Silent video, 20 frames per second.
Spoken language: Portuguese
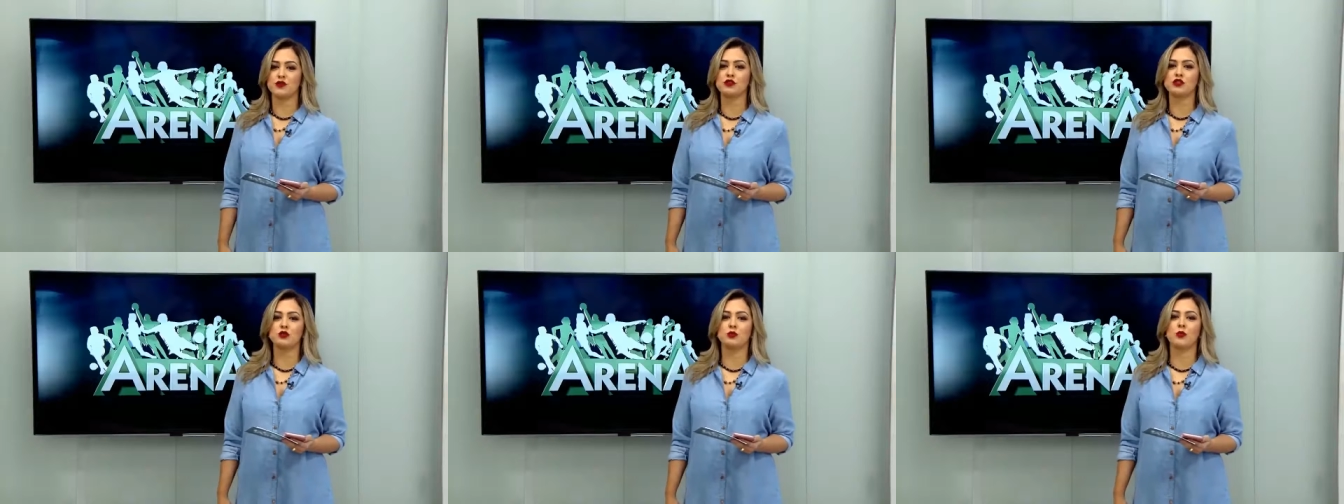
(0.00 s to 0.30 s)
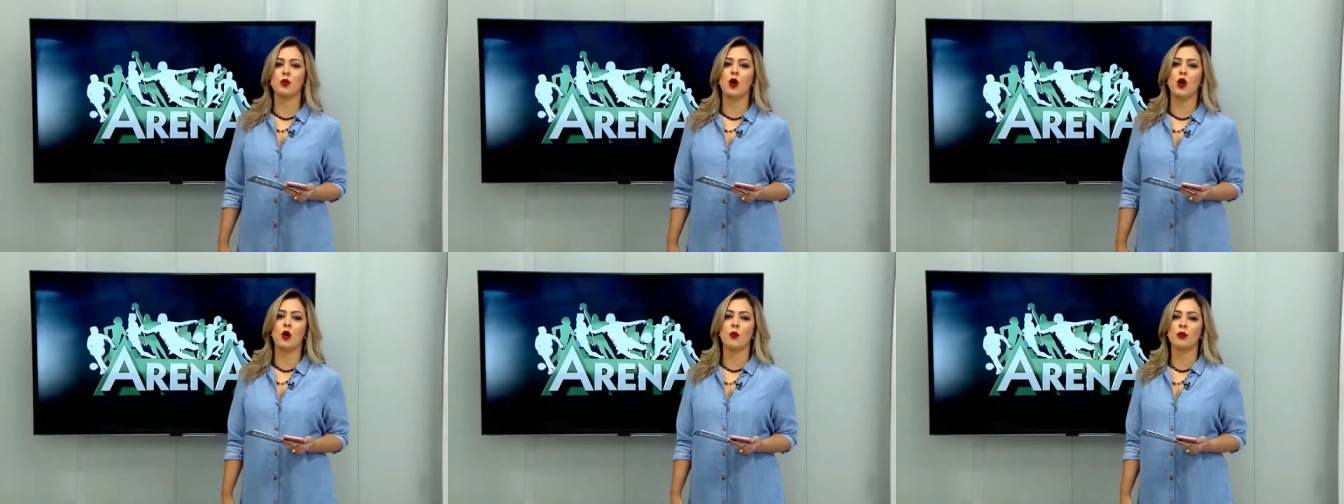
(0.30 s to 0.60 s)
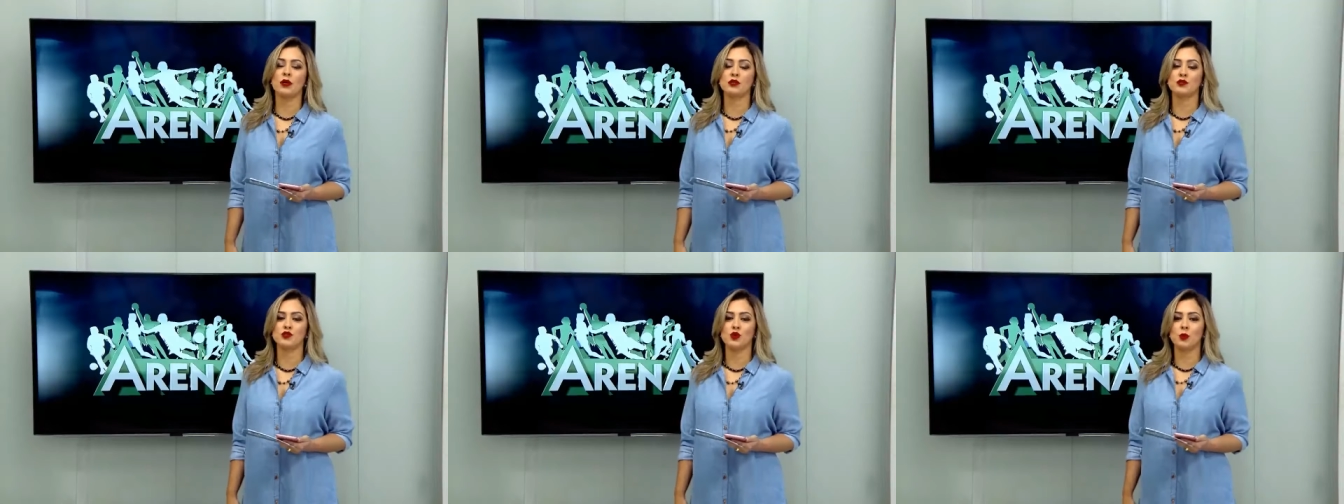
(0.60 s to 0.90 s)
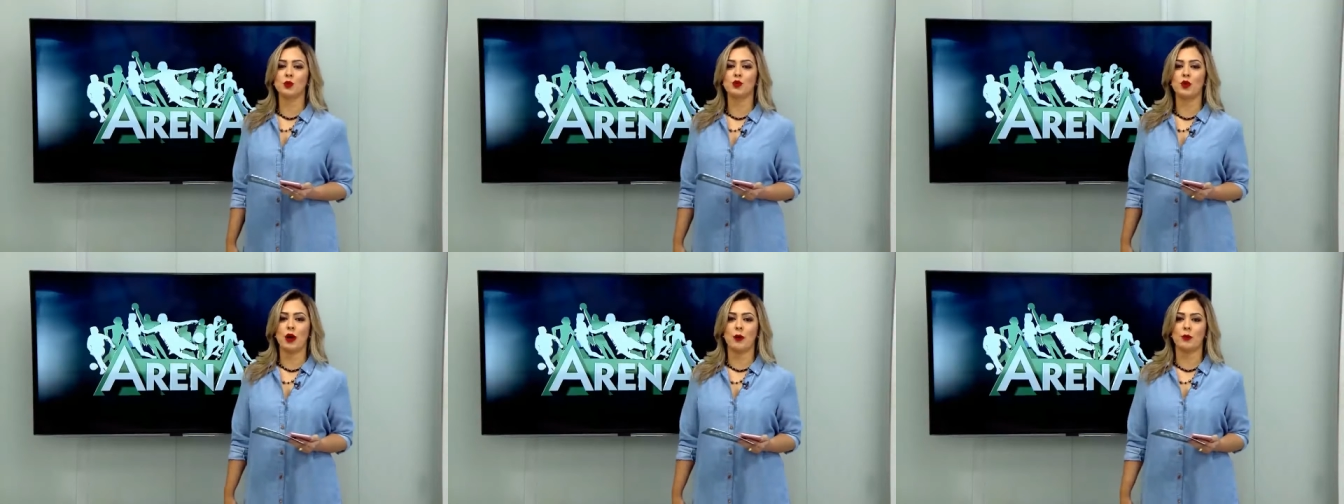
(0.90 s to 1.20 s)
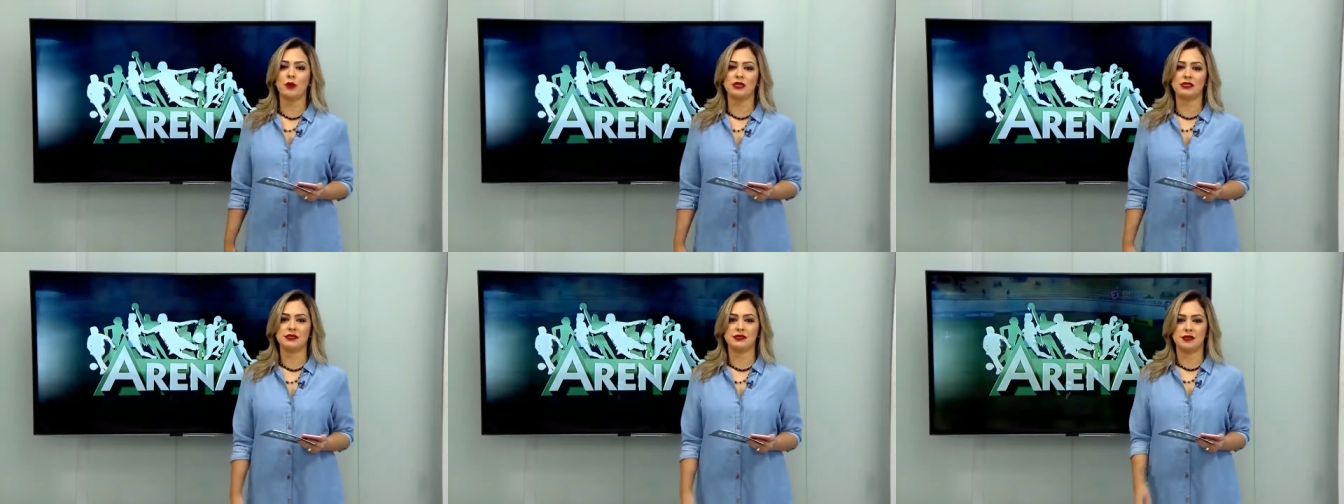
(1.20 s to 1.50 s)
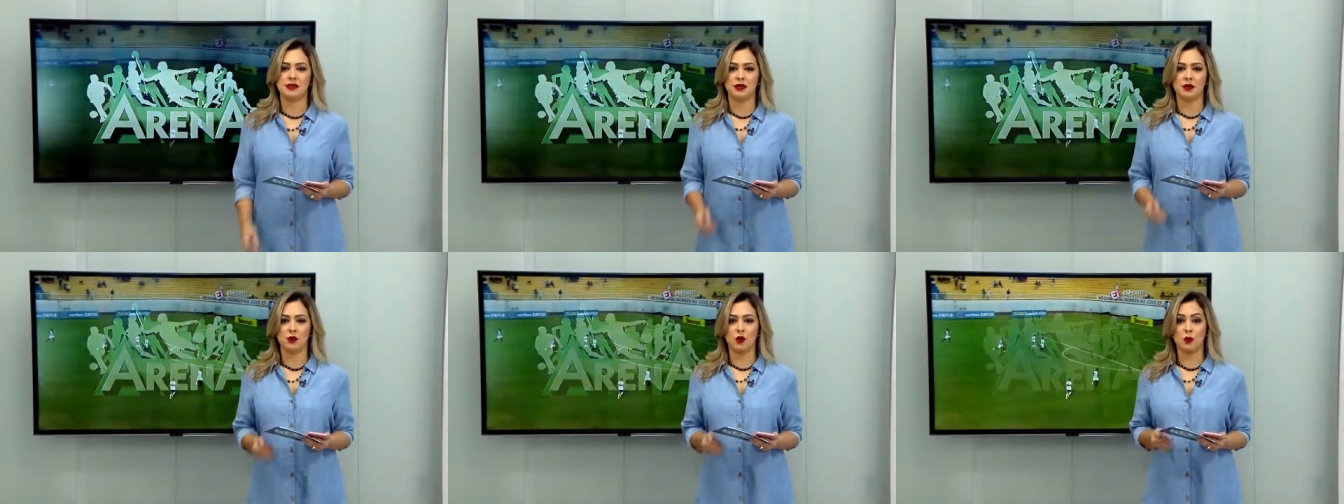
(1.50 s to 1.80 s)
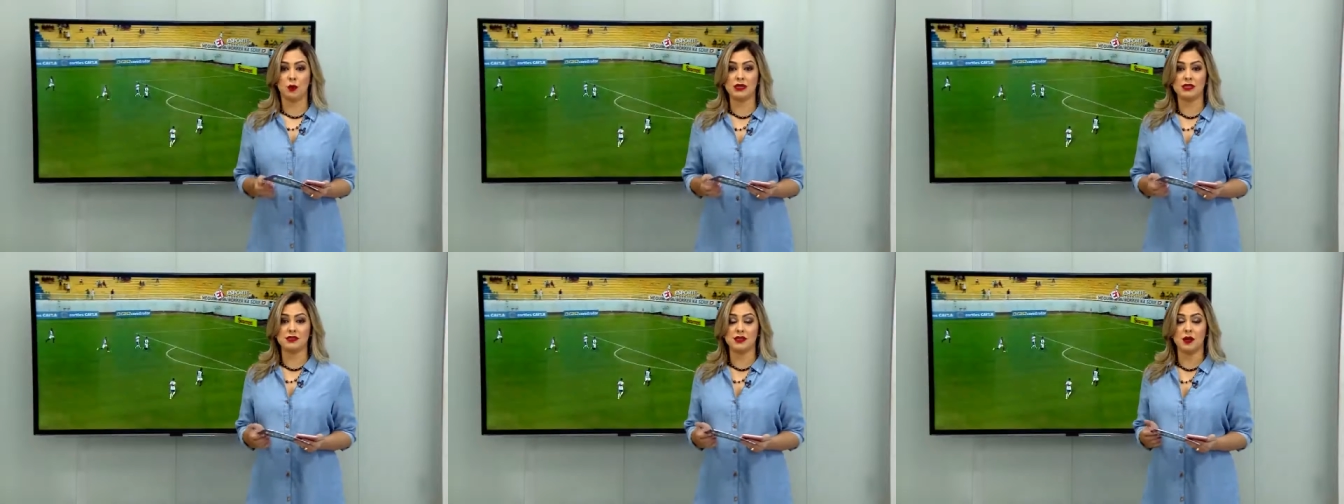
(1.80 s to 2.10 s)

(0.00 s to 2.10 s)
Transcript: futebol, mas sobre o ABC. Com uma